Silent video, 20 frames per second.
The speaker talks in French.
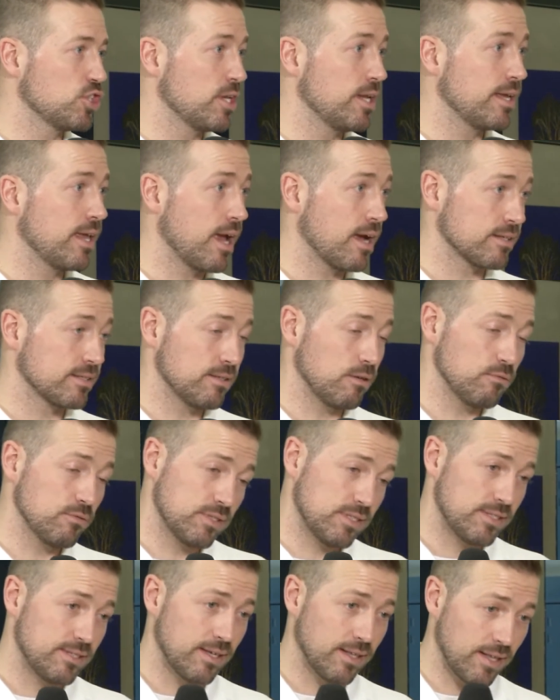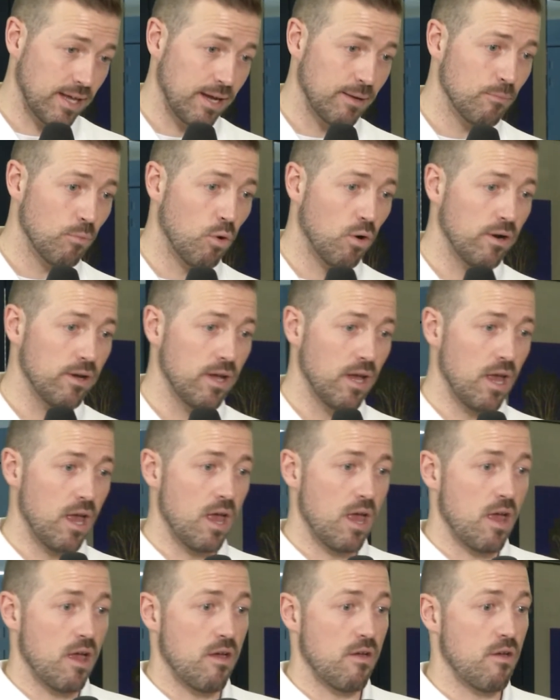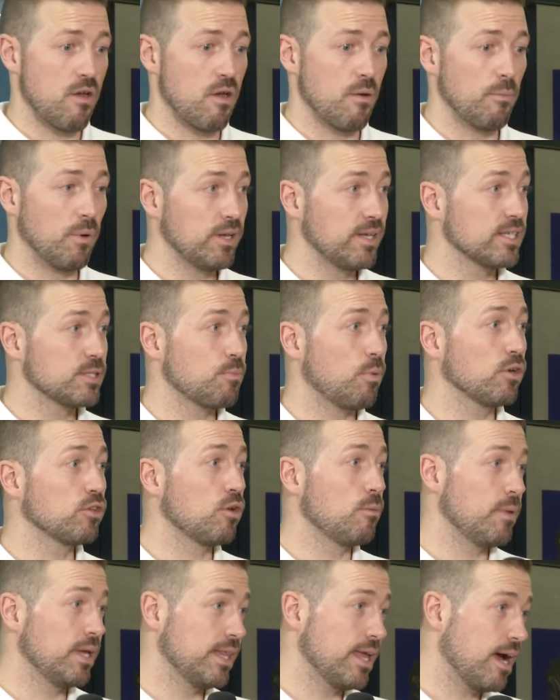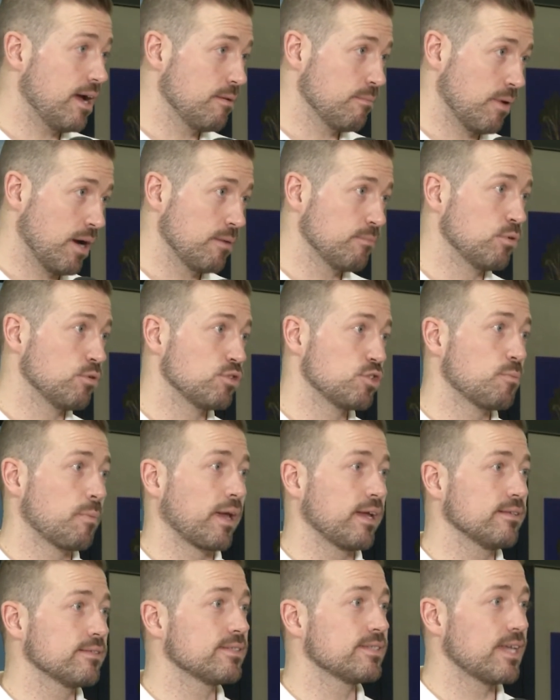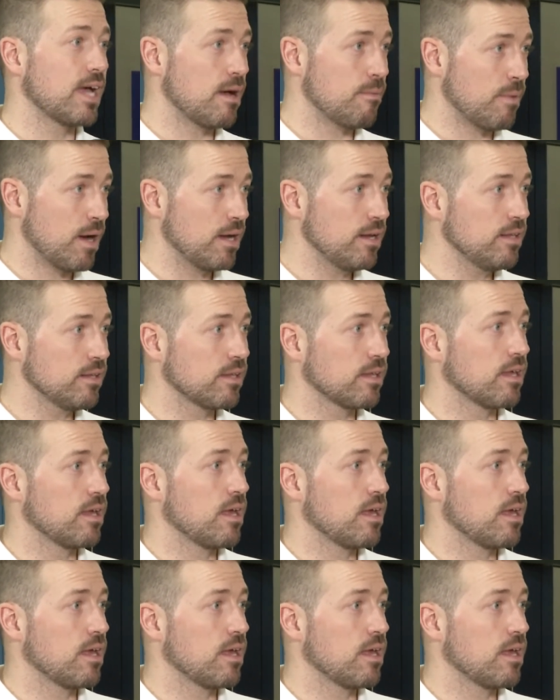chez les garçons, 17 ans et moins un bon espoir de médaille même au sprint 100 mètres.